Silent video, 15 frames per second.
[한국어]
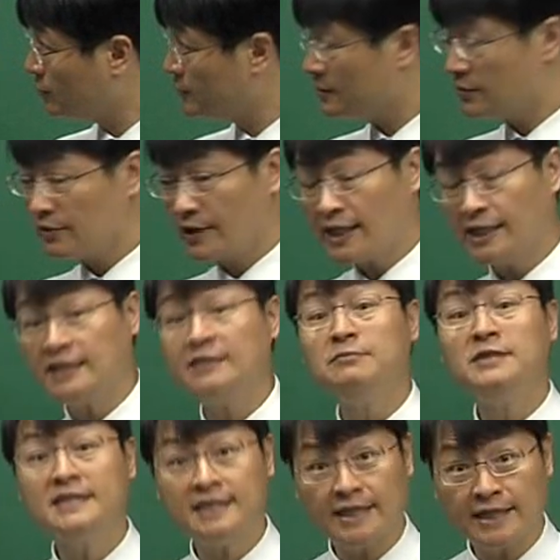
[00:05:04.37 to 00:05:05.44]
쓰던 게
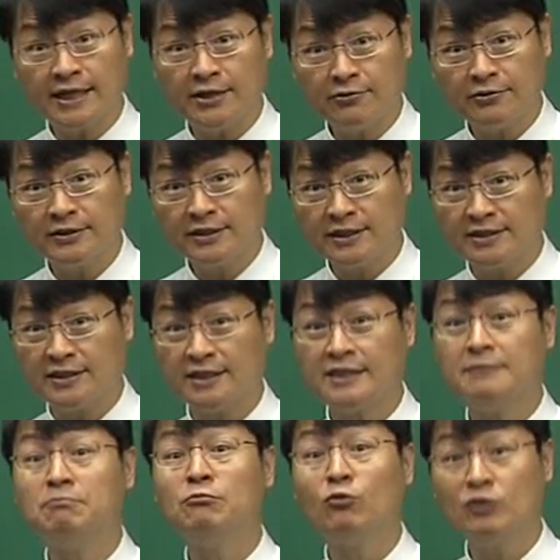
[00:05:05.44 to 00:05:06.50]
금이잖아요. 그래서
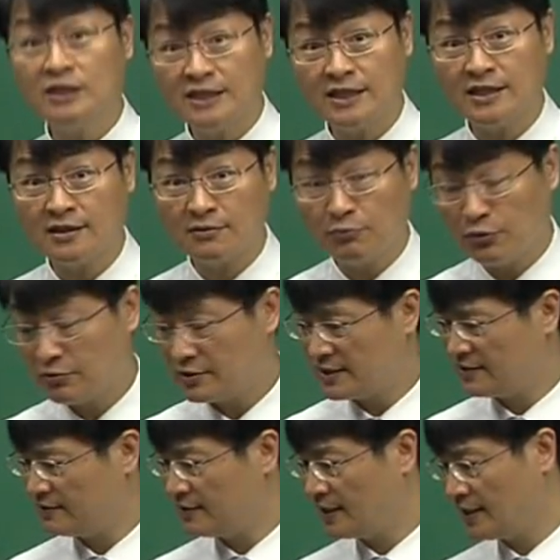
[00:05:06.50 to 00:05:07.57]
금본위제라는 표현을
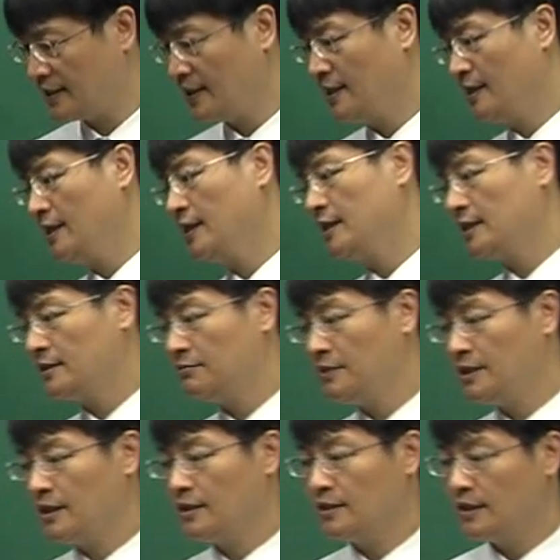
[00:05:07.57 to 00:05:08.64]
썼는데
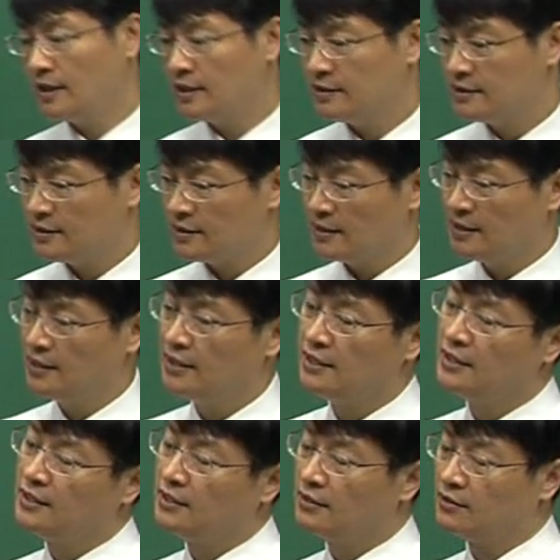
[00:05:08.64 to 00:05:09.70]
금이라는 게 이제
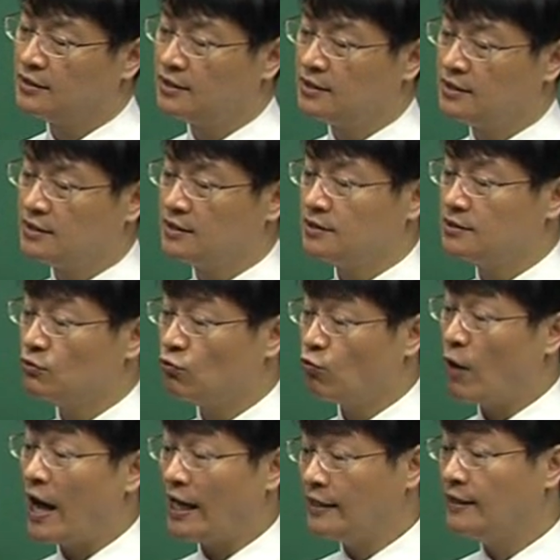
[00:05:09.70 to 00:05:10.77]
그래서
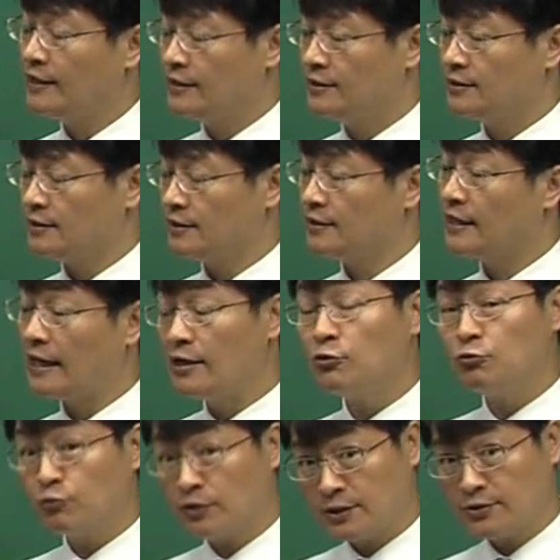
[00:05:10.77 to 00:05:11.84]
과거에는
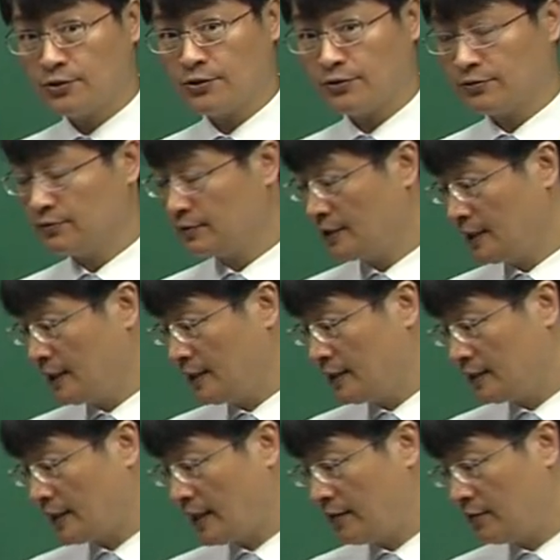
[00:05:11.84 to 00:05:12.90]
달러도 그랬어요.
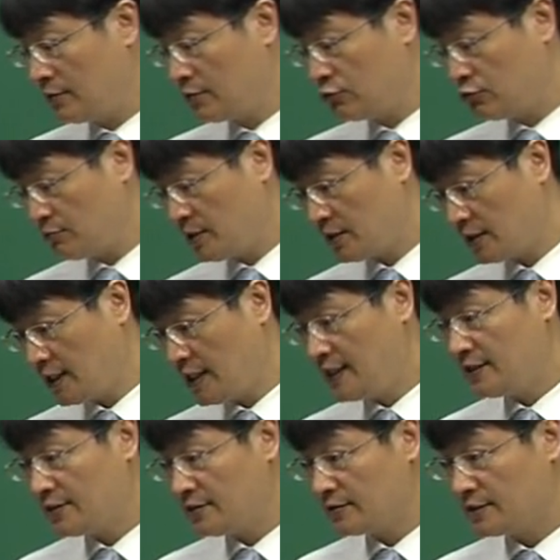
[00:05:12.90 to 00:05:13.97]
달러를 주면
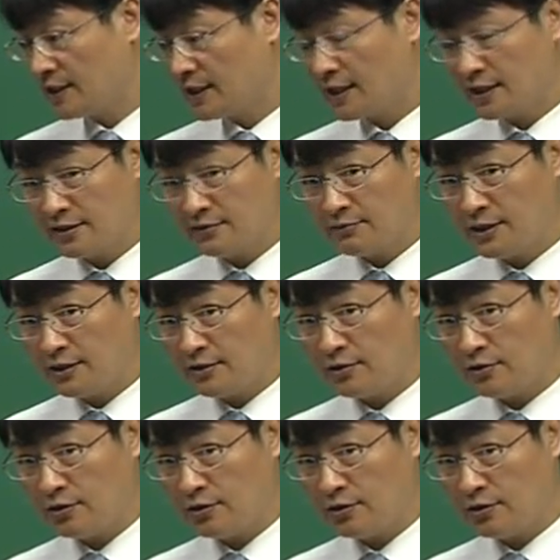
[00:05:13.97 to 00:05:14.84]
일정량의 금을